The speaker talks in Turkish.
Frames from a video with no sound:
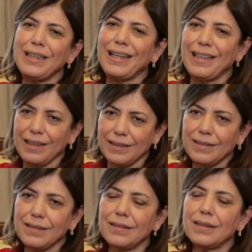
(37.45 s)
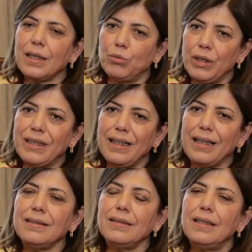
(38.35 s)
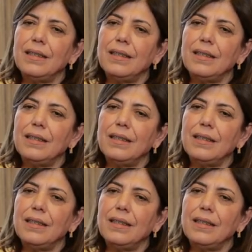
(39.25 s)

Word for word: dayanak e, kabul edilen